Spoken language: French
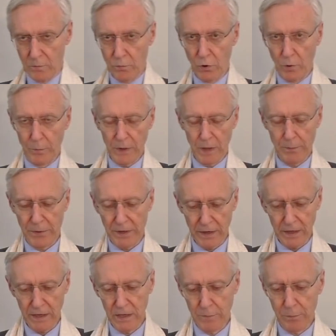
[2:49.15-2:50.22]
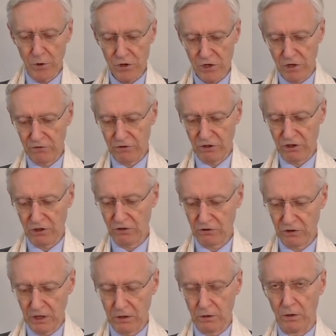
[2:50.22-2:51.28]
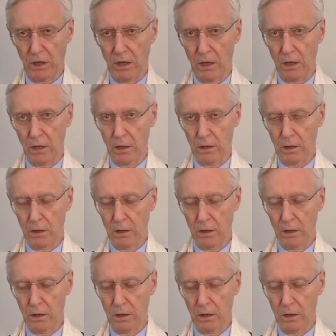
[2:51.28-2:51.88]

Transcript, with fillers: pour préparer les prochaines échéances électorales,